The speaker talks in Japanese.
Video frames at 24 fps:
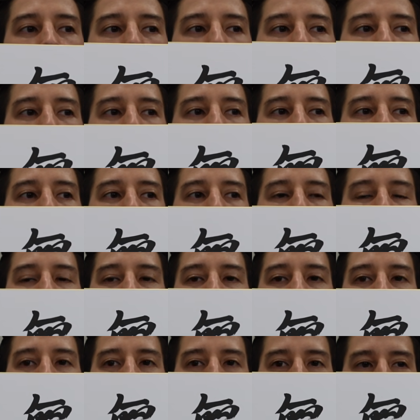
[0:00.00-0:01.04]
この「
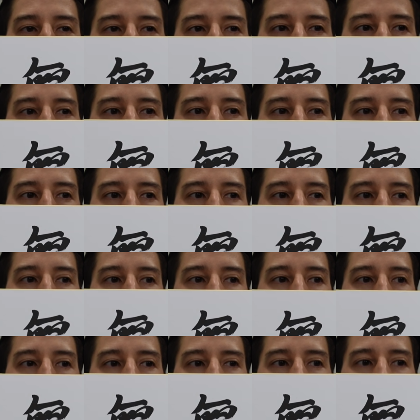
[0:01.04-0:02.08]
無犬」という言
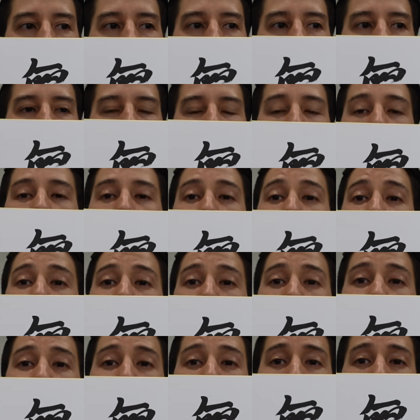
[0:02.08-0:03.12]
葉は
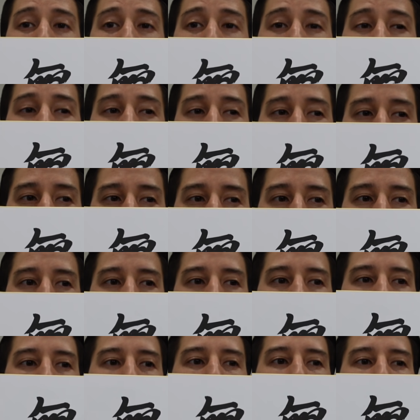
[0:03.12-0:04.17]
諦めることな
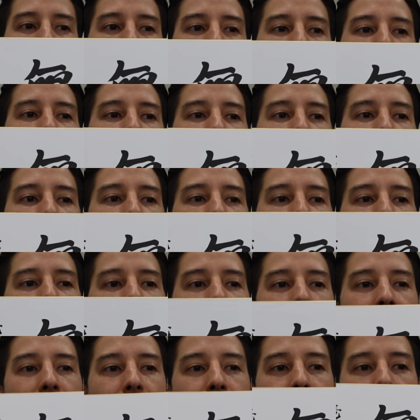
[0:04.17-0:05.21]
くそして
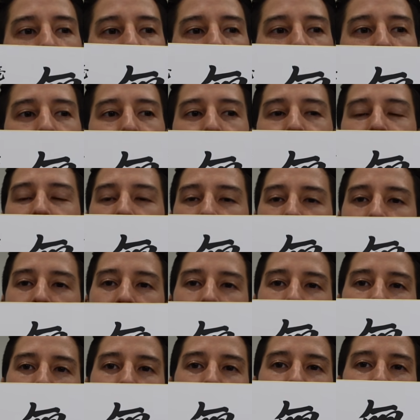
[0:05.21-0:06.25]
開くことな
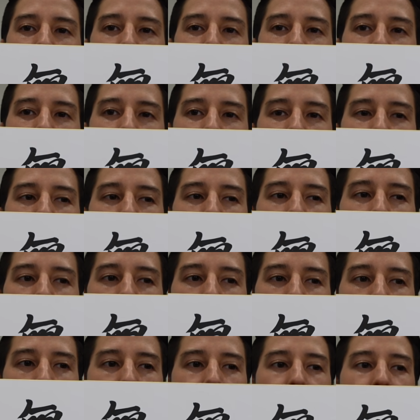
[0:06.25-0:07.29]
く続けているか
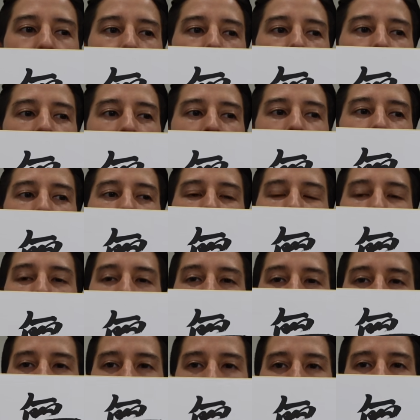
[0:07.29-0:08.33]
らこそ、
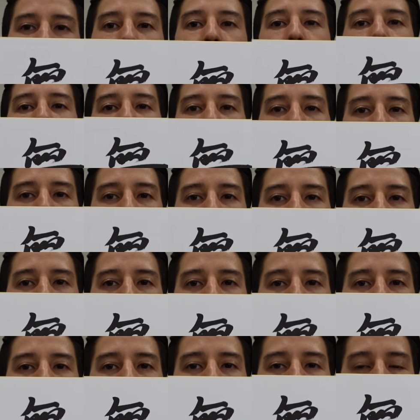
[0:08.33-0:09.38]
えー、進歩があると
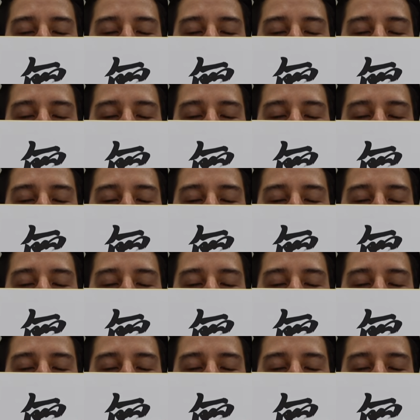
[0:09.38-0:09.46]
いう